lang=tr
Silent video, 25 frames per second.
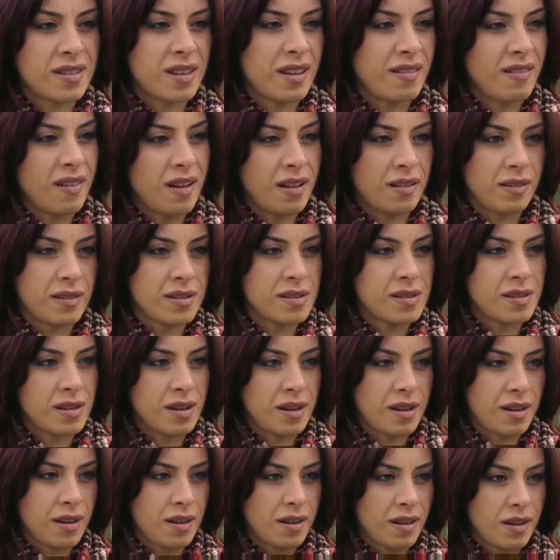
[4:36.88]
Zavallı şey.
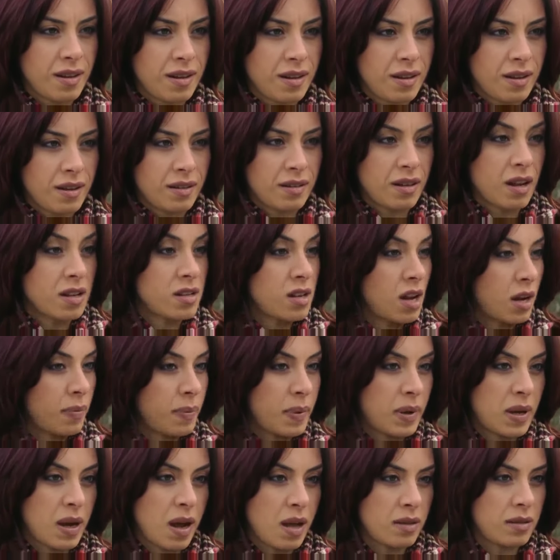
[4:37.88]
Kaçak bir
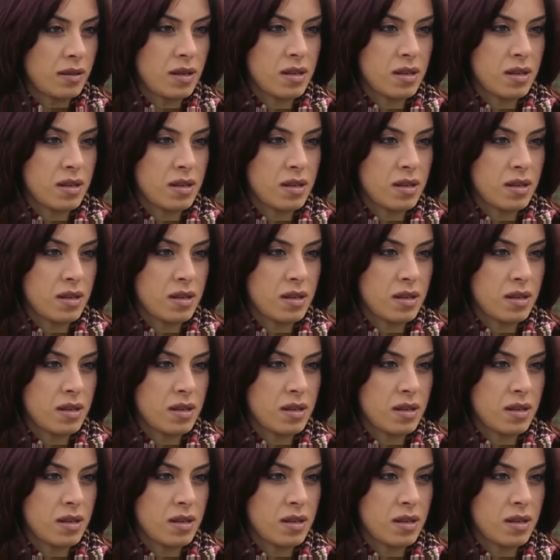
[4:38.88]
katil